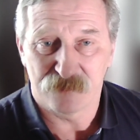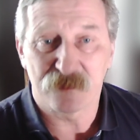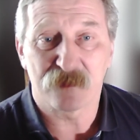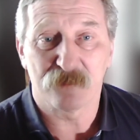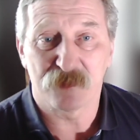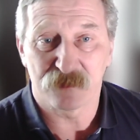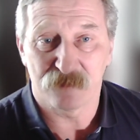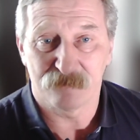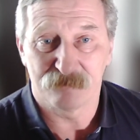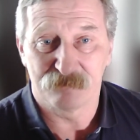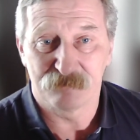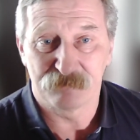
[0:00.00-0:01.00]
Do roboty.
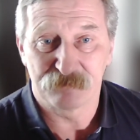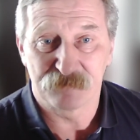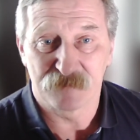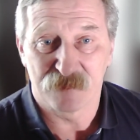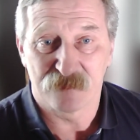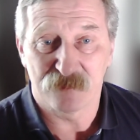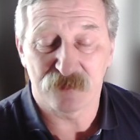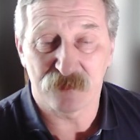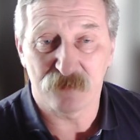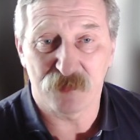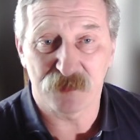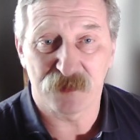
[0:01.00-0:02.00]
Do
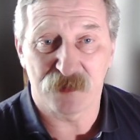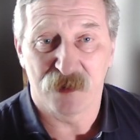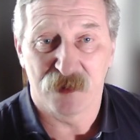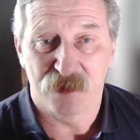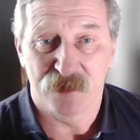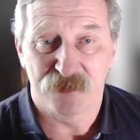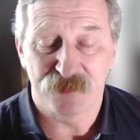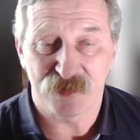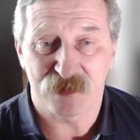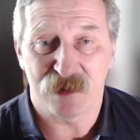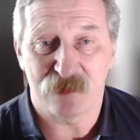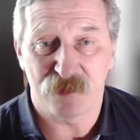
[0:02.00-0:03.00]
roboty
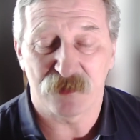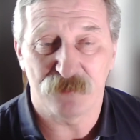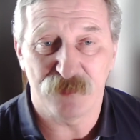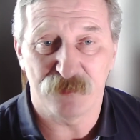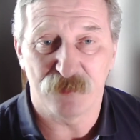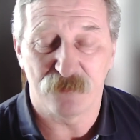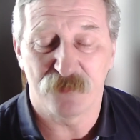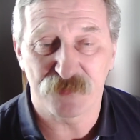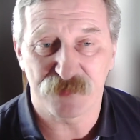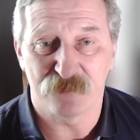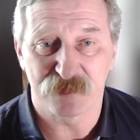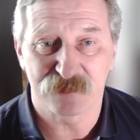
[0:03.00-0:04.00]
siadamy, robimy
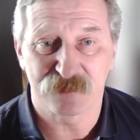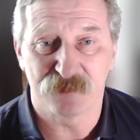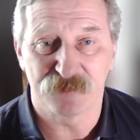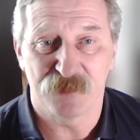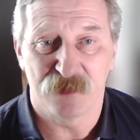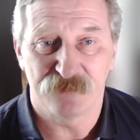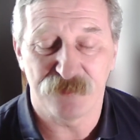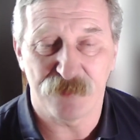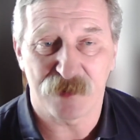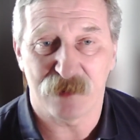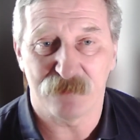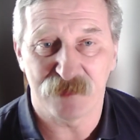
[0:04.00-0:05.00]
burzę mózgów,
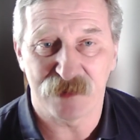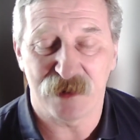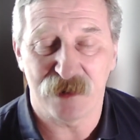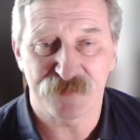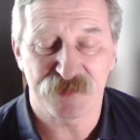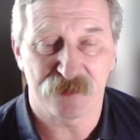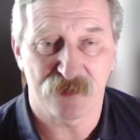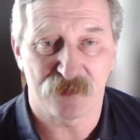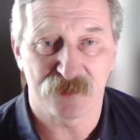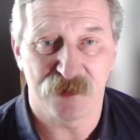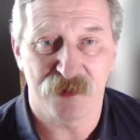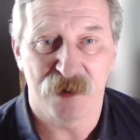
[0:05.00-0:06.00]
wybieramy najlepsze
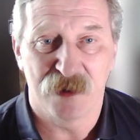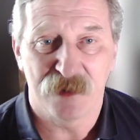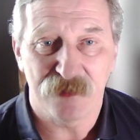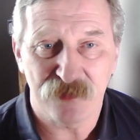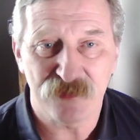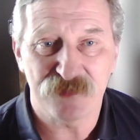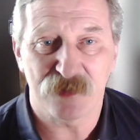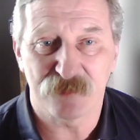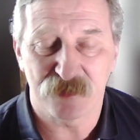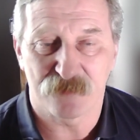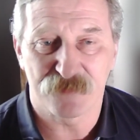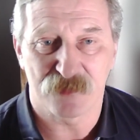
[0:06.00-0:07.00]
drogi i idziemy
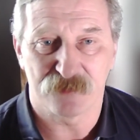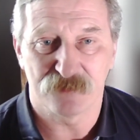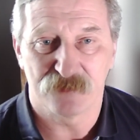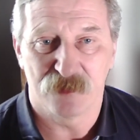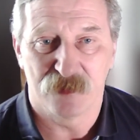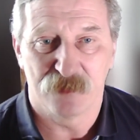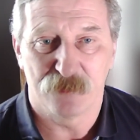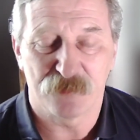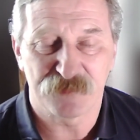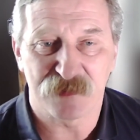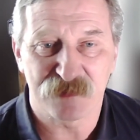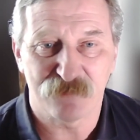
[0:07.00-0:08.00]
do przodu, bo
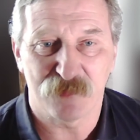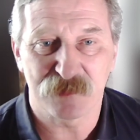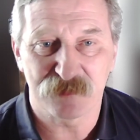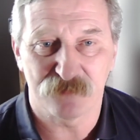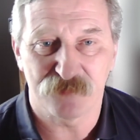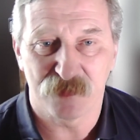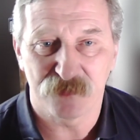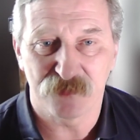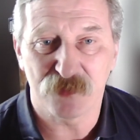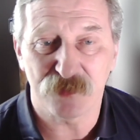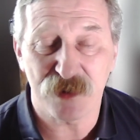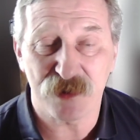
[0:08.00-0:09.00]
w ten sposób
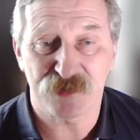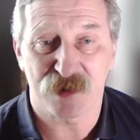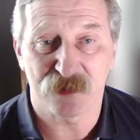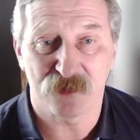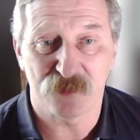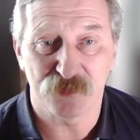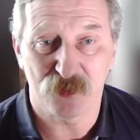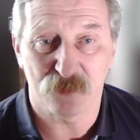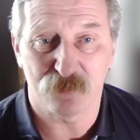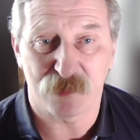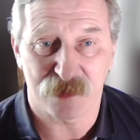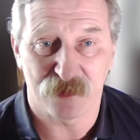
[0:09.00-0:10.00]
do niczego
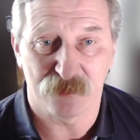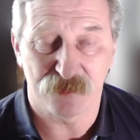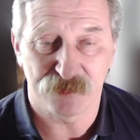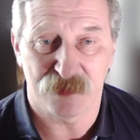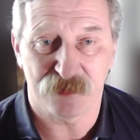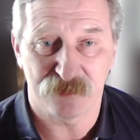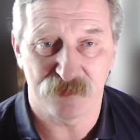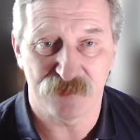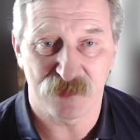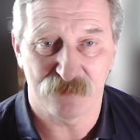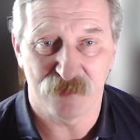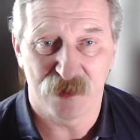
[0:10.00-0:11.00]
dobrego nie
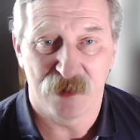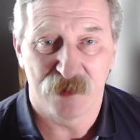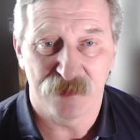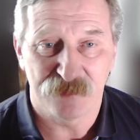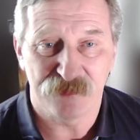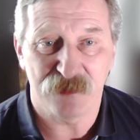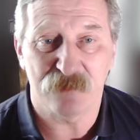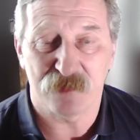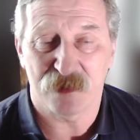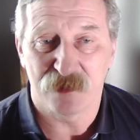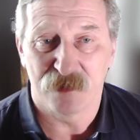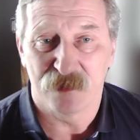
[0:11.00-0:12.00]
dojdziemy. Nie
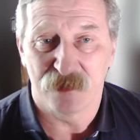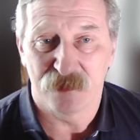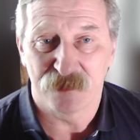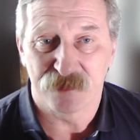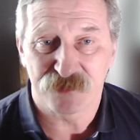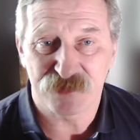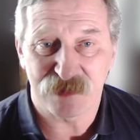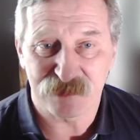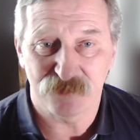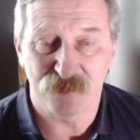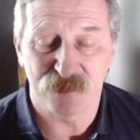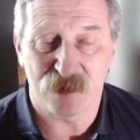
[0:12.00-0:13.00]
ma
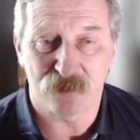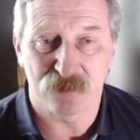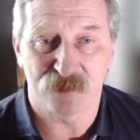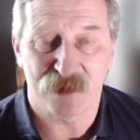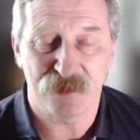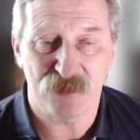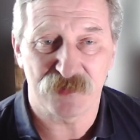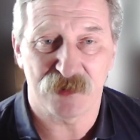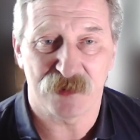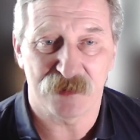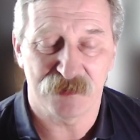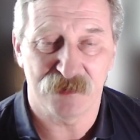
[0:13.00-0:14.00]
czasu na oglądanie się
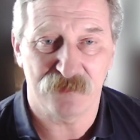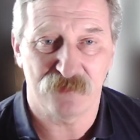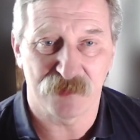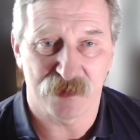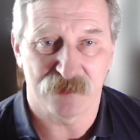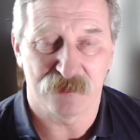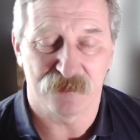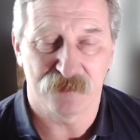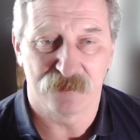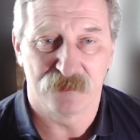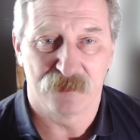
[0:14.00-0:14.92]
jeden na drugiego.